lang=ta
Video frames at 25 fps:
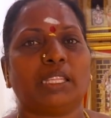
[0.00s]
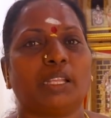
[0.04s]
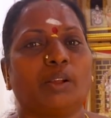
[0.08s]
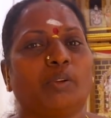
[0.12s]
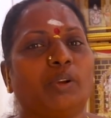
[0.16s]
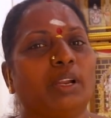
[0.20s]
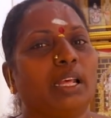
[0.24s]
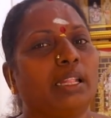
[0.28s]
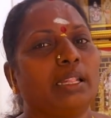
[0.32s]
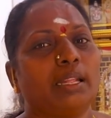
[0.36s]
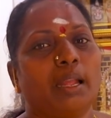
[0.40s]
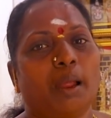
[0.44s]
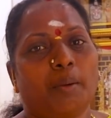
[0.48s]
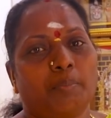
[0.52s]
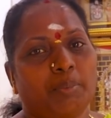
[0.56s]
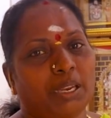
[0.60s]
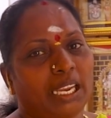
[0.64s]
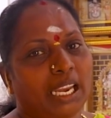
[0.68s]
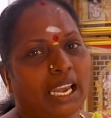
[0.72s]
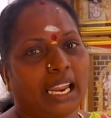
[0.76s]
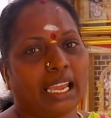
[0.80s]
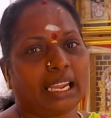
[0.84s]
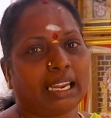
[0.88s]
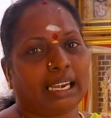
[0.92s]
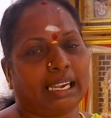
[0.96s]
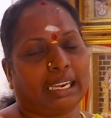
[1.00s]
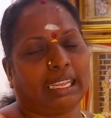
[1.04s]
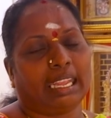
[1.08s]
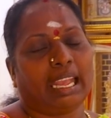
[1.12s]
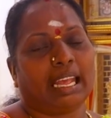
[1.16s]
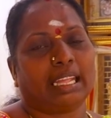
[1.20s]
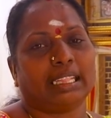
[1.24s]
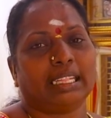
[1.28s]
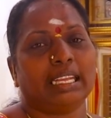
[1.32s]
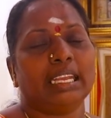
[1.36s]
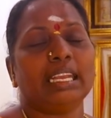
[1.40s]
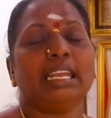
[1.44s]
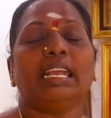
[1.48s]
பேசக்கூடாது அப்படியெல்லாம்
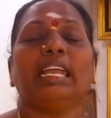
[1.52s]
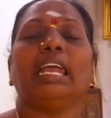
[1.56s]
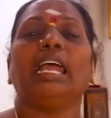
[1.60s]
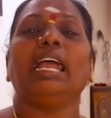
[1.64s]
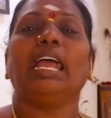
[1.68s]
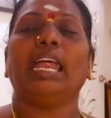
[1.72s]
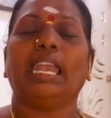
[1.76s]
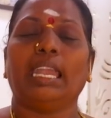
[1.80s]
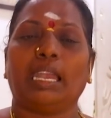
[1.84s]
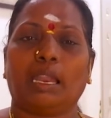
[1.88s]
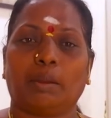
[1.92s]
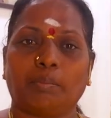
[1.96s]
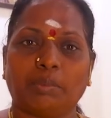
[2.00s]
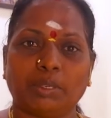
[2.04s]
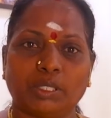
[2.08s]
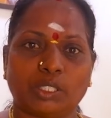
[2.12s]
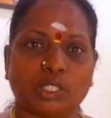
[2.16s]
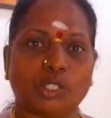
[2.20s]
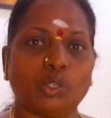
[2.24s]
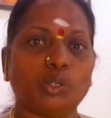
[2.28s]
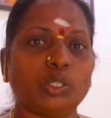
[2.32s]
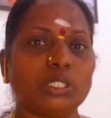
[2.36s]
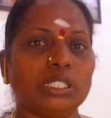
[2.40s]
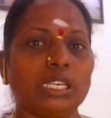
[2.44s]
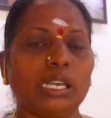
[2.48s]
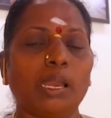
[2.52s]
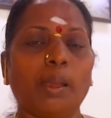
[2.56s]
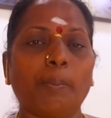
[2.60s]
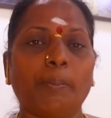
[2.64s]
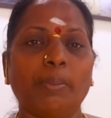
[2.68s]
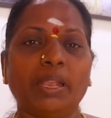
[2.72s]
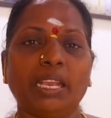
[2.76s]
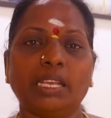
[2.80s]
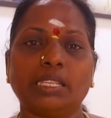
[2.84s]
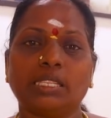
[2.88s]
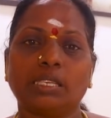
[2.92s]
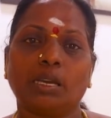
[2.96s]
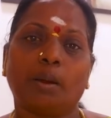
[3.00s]
கிடையாது நம்ம
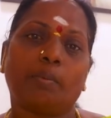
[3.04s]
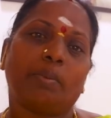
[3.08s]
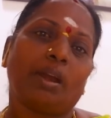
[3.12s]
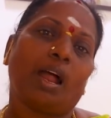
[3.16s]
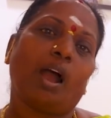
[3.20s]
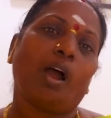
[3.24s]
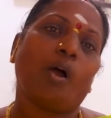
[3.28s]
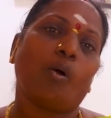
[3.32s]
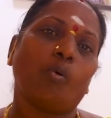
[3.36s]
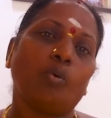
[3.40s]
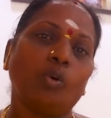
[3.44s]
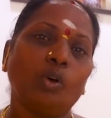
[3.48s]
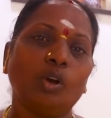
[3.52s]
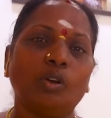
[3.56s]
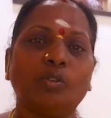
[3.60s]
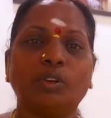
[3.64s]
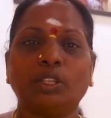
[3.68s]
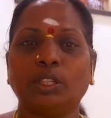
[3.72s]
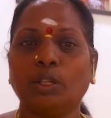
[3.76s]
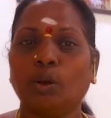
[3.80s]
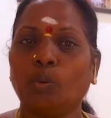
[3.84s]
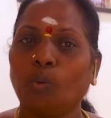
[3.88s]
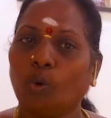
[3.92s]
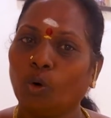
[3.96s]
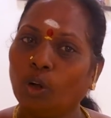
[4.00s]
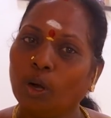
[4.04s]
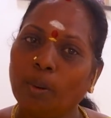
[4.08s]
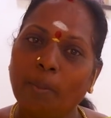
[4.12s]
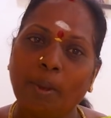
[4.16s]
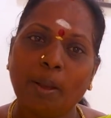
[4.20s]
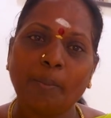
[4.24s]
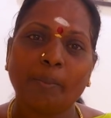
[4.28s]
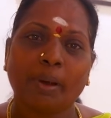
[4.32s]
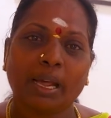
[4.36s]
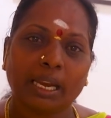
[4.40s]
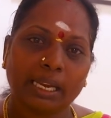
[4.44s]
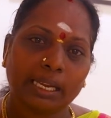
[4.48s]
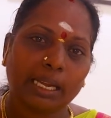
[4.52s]
சோஷியலாக பேசினோம்னா அவங்களும் வந்து
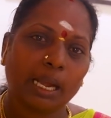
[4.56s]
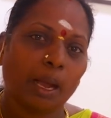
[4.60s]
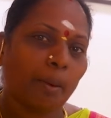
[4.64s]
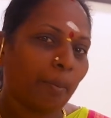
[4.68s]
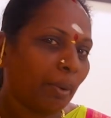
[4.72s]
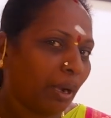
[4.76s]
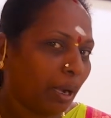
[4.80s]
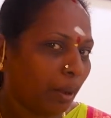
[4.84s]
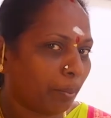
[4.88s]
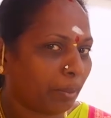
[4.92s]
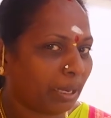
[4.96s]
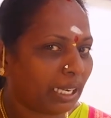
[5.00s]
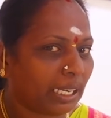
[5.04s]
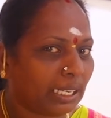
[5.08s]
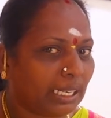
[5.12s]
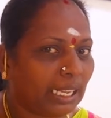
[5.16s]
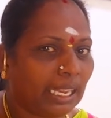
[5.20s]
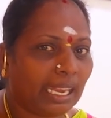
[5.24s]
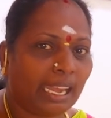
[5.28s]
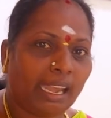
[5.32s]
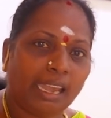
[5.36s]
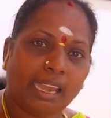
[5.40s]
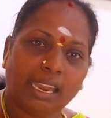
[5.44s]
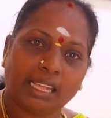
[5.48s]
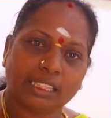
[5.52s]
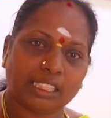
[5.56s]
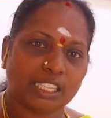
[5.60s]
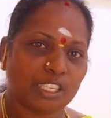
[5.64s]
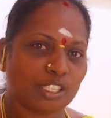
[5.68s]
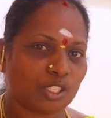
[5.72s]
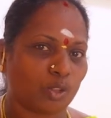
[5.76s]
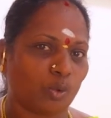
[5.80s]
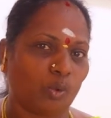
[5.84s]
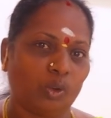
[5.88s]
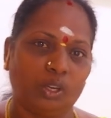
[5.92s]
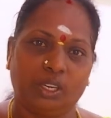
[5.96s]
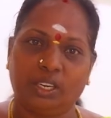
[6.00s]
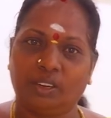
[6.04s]
ஒன்றுமே மறைக்காமல் நம்மக்கிட்ட
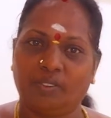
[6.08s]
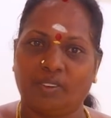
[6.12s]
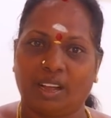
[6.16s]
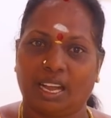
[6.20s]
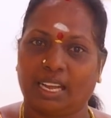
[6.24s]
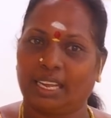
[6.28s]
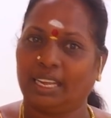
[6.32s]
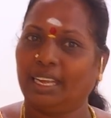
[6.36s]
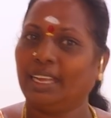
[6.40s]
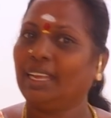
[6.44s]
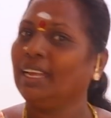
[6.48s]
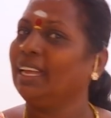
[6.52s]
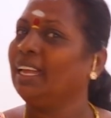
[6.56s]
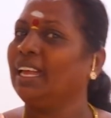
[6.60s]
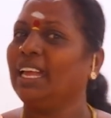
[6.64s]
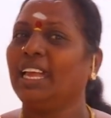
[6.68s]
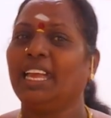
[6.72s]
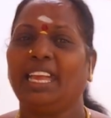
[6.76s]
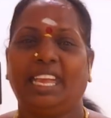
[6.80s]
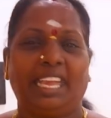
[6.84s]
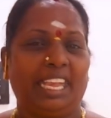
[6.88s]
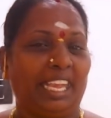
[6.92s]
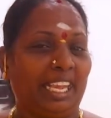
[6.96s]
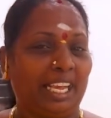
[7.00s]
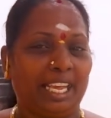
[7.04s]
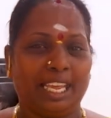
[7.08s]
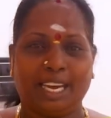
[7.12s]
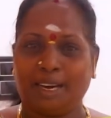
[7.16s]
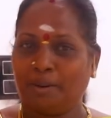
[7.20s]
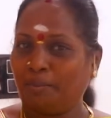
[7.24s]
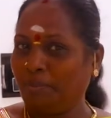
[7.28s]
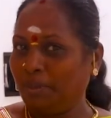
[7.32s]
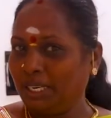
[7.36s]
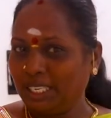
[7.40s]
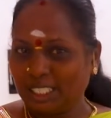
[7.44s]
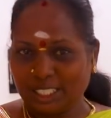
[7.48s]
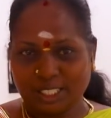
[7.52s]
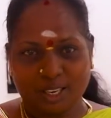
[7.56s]
எல்லாத்தையும் சொல்லிடுவாங்க எங்கள்
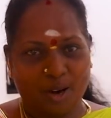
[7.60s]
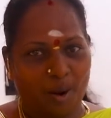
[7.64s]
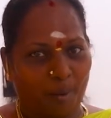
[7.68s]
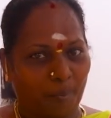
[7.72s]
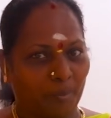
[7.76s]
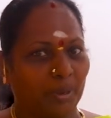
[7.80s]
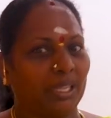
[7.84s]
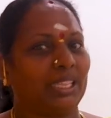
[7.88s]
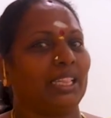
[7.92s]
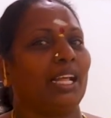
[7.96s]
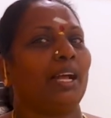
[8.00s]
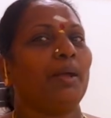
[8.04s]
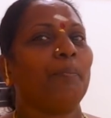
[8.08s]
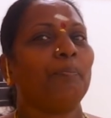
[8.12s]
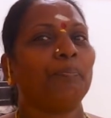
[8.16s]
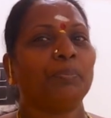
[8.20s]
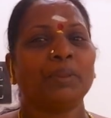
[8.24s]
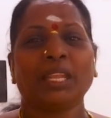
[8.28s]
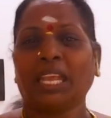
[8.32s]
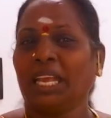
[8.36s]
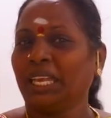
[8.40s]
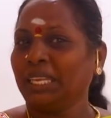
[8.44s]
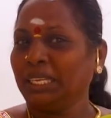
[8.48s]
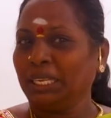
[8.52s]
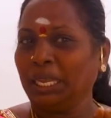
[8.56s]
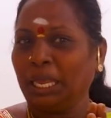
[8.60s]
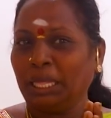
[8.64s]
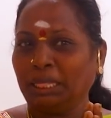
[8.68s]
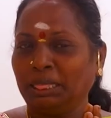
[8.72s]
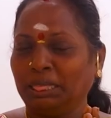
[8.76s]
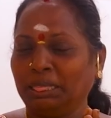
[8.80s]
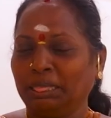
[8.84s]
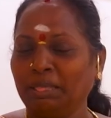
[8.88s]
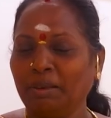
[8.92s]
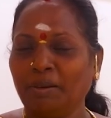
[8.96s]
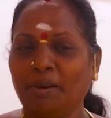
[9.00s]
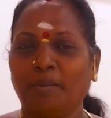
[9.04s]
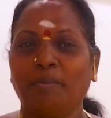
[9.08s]
ரமேஷும் அப்படி தான்
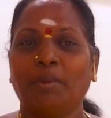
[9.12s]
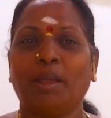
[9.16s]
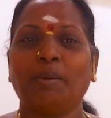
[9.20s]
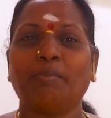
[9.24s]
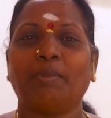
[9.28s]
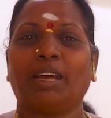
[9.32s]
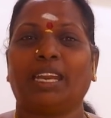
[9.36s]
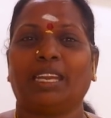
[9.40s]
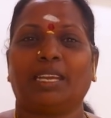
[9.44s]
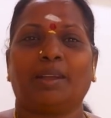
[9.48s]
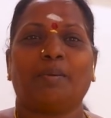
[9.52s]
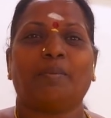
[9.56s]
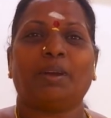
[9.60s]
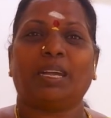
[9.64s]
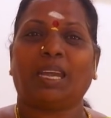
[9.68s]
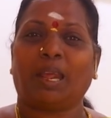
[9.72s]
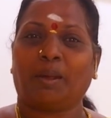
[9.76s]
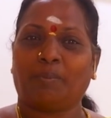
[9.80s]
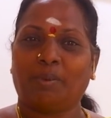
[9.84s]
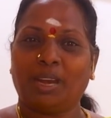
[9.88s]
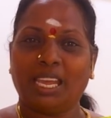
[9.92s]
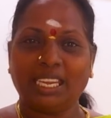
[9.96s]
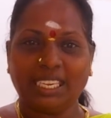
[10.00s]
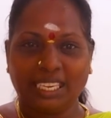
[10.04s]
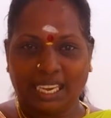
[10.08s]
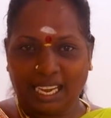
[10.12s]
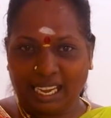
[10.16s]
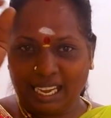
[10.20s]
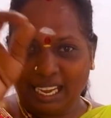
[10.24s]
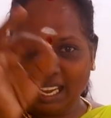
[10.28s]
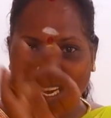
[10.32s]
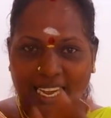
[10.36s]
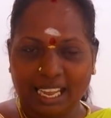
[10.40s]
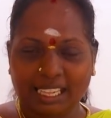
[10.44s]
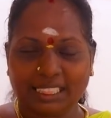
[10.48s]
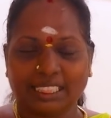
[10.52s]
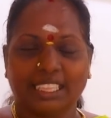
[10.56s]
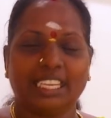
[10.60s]
எதுவுமே மறைக்க மாட்டாப்புல
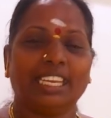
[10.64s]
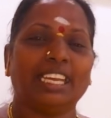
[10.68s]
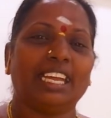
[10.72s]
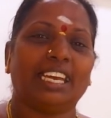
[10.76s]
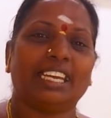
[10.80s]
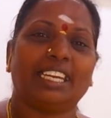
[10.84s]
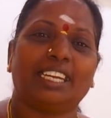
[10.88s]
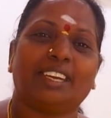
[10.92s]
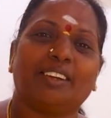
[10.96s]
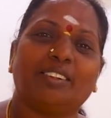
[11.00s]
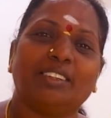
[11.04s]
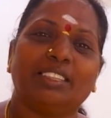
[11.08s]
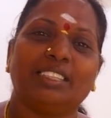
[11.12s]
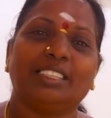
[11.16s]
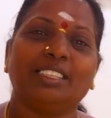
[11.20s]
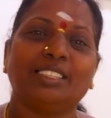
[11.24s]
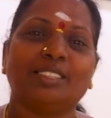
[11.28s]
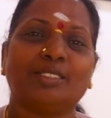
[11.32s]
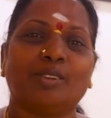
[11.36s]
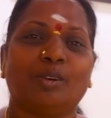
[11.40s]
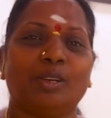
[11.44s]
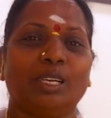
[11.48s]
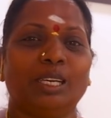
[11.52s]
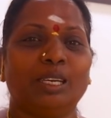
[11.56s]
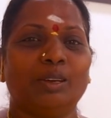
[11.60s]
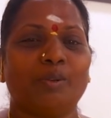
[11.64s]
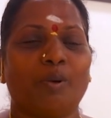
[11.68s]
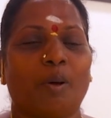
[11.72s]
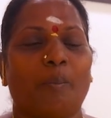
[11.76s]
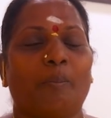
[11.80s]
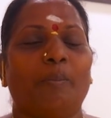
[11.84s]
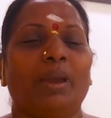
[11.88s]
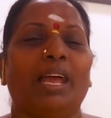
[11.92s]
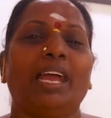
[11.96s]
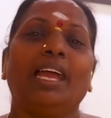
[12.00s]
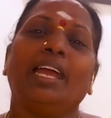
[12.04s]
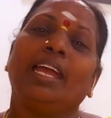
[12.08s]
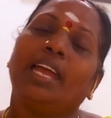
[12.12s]
எல்லாத்தையும் என்கிட்ட வந்து
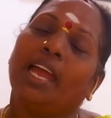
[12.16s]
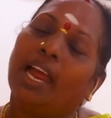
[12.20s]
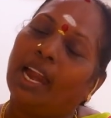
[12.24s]
சொல்லிடுவாப்புல